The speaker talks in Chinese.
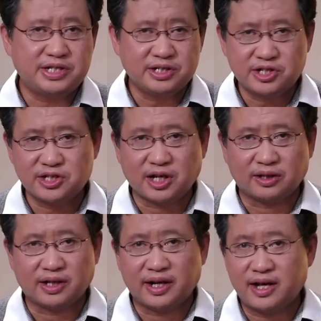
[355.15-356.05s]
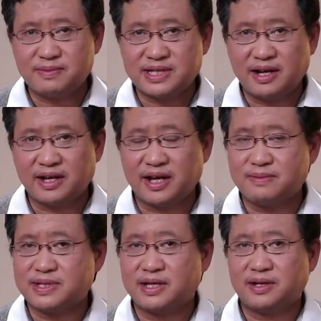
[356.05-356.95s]
星制导的 M 三零
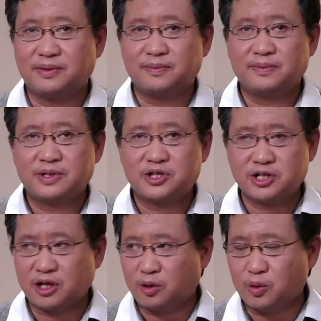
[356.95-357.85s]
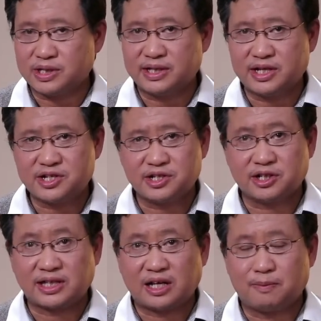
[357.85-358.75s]
M 三幺制导火箭弹射
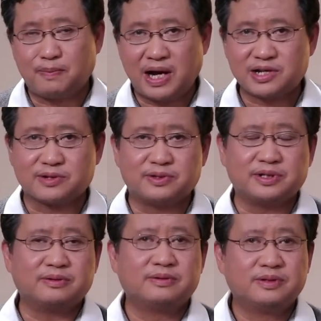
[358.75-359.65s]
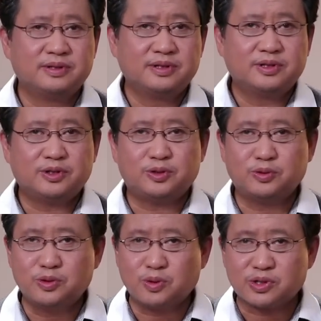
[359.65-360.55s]
程达到八十公里，
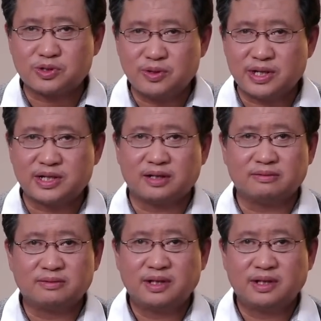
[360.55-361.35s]
如果算上